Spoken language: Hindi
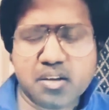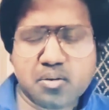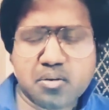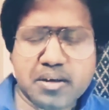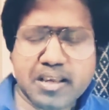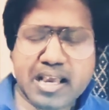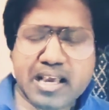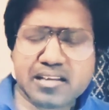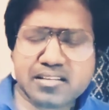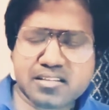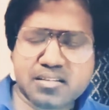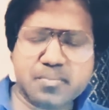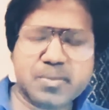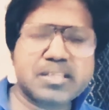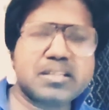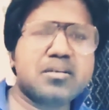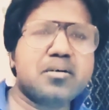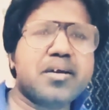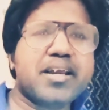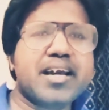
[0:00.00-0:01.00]
तो यार
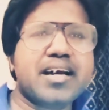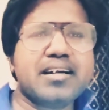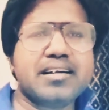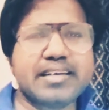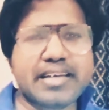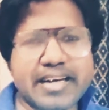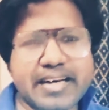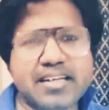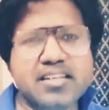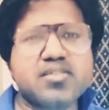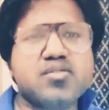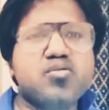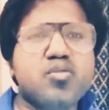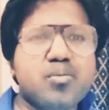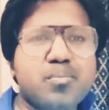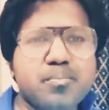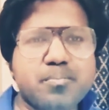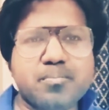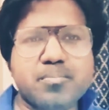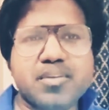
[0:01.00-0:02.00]
समझ लो यार डेढ़
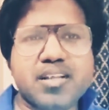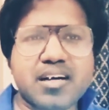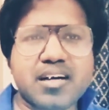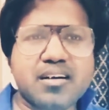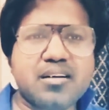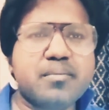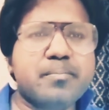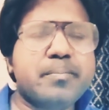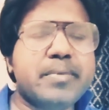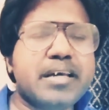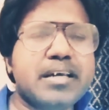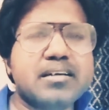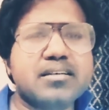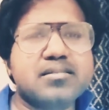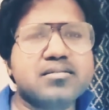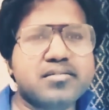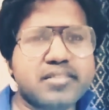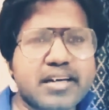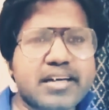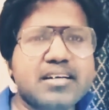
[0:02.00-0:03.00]
सौ तक
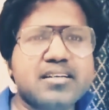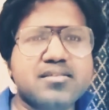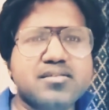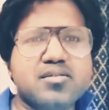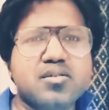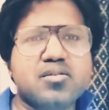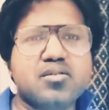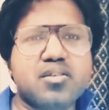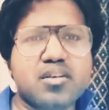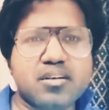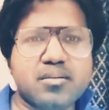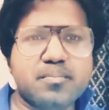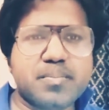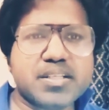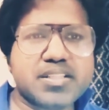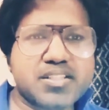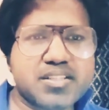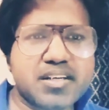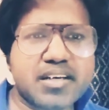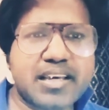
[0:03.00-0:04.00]
में डेढ़ सौ तक
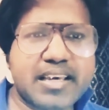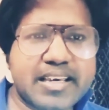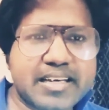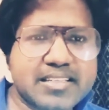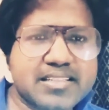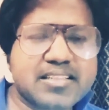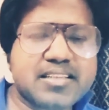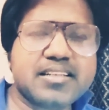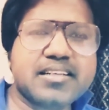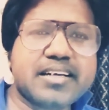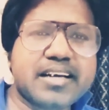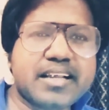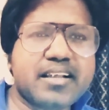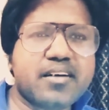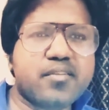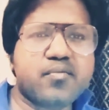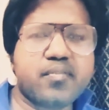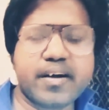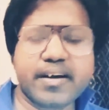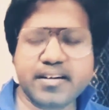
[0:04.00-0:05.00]
बच्चे एक सीट के
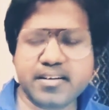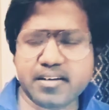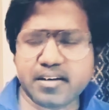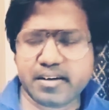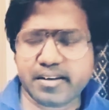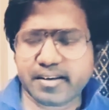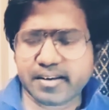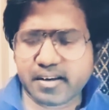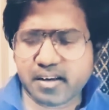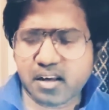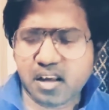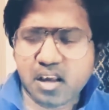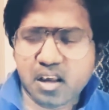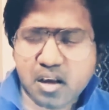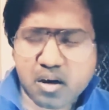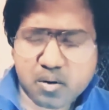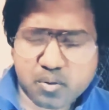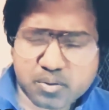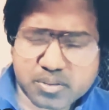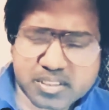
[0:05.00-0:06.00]
लिए फ़ाइट करेंगे
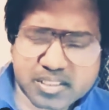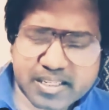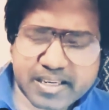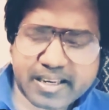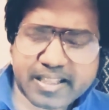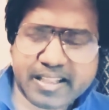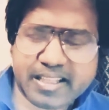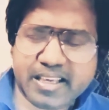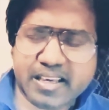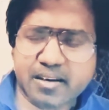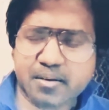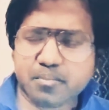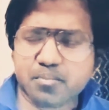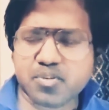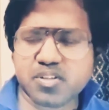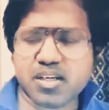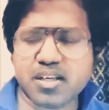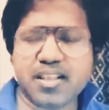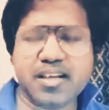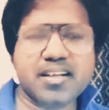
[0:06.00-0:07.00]
उसके लिए
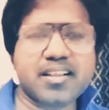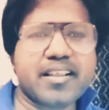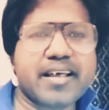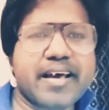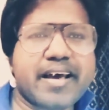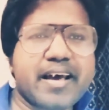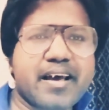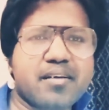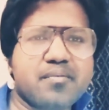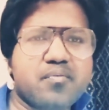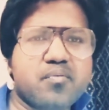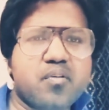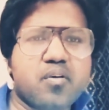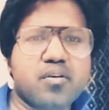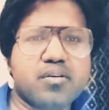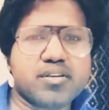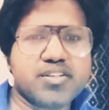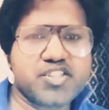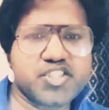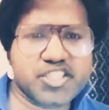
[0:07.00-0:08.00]
मुझे लगता है
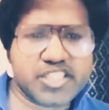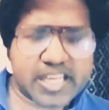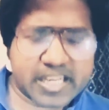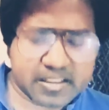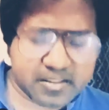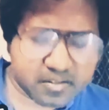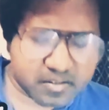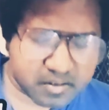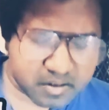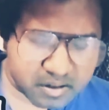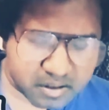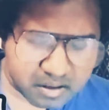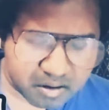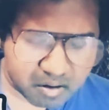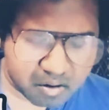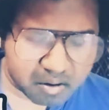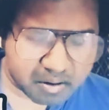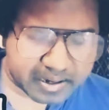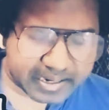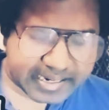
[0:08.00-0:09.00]
फॉर जनरल
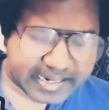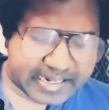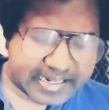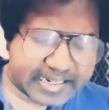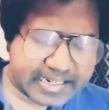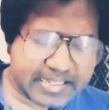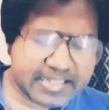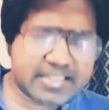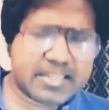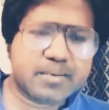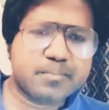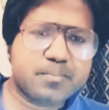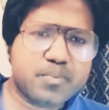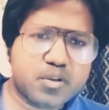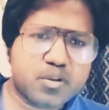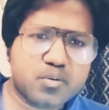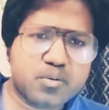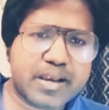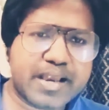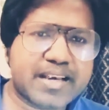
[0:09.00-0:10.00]
और ई
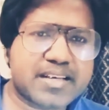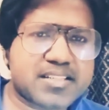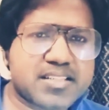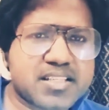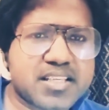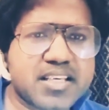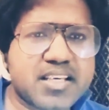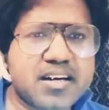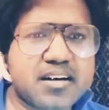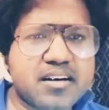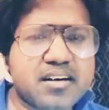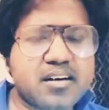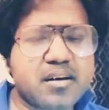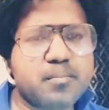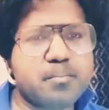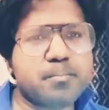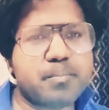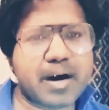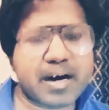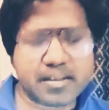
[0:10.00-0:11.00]
डब्ल्यू एस की अगर
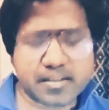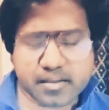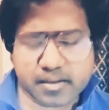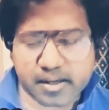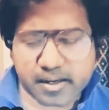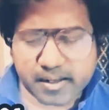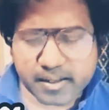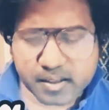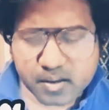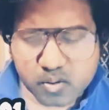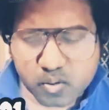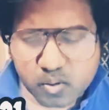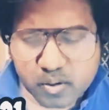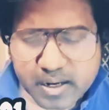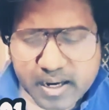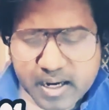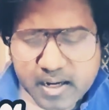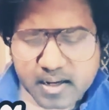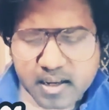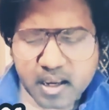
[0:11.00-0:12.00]
हम बात करें तो
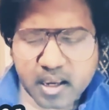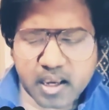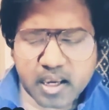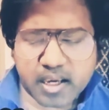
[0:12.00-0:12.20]
यार